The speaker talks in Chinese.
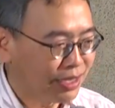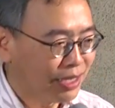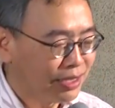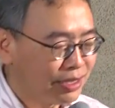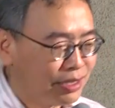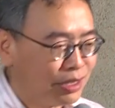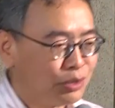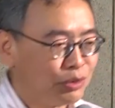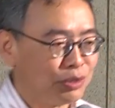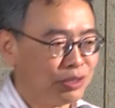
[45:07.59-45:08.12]
当
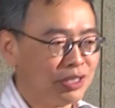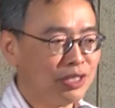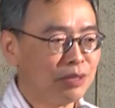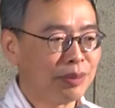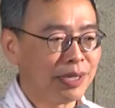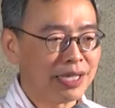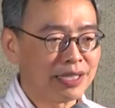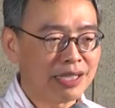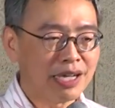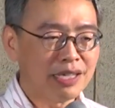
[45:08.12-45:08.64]
时的矩阵就
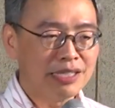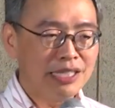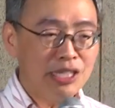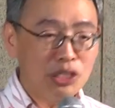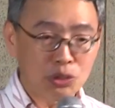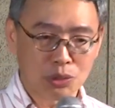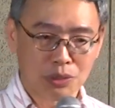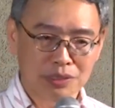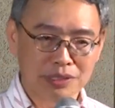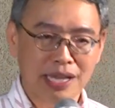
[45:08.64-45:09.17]
把它当一
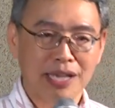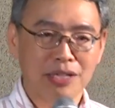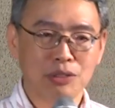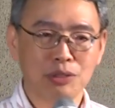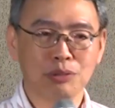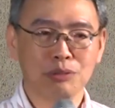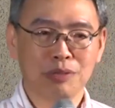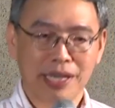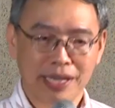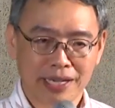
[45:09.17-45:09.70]
种代
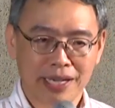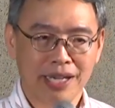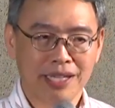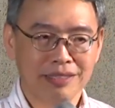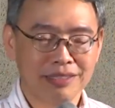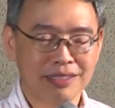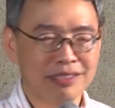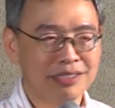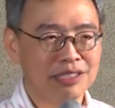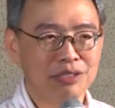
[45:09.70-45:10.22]
数来看，
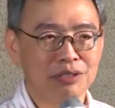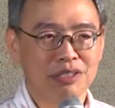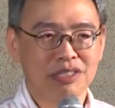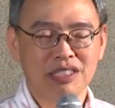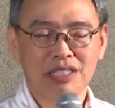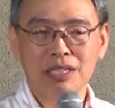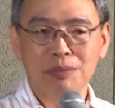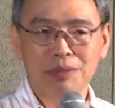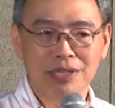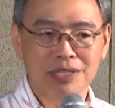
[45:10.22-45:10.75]
那是一种
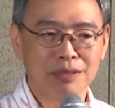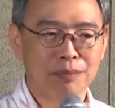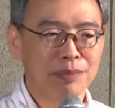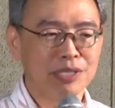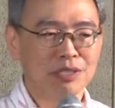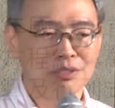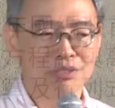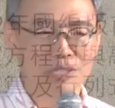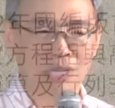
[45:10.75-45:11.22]
特别的没有